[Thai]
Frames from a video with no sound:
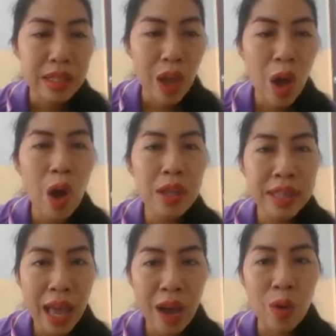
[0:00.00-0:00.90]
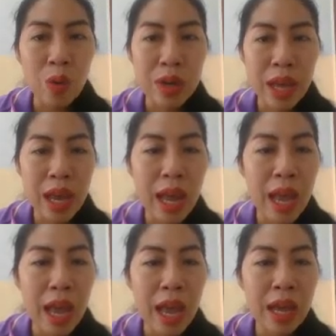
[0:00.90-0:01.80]
ต่อเต่านะ
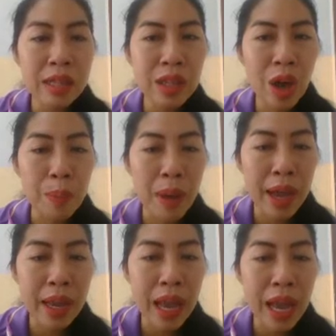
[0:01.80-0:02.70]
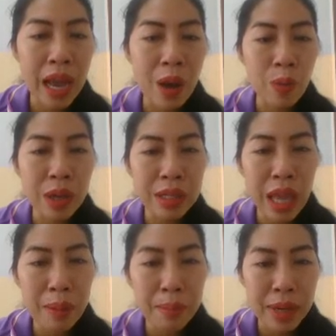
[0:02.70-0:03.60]
คะ ต่อไปค่ะ คำว่า
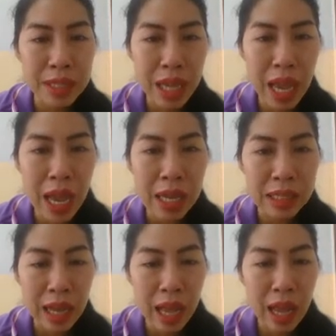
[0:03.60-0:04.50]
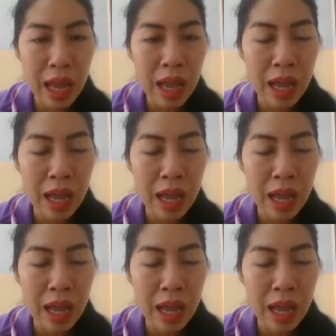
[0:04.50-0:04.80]
ธรรมชาติค่ะ